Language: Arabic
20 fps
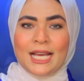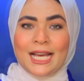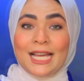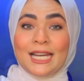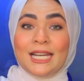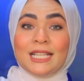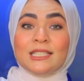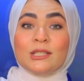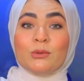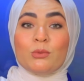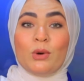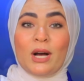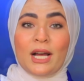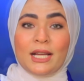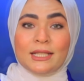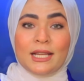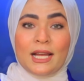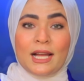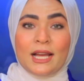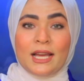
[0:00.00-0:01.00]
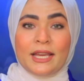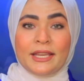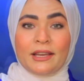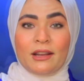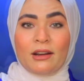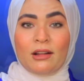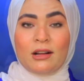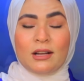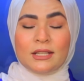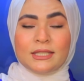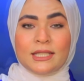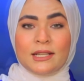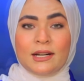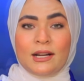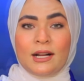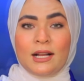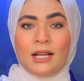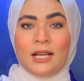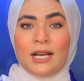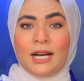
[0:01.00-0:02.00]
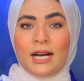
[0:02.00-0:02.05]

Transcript: التي وحدها هي القادرة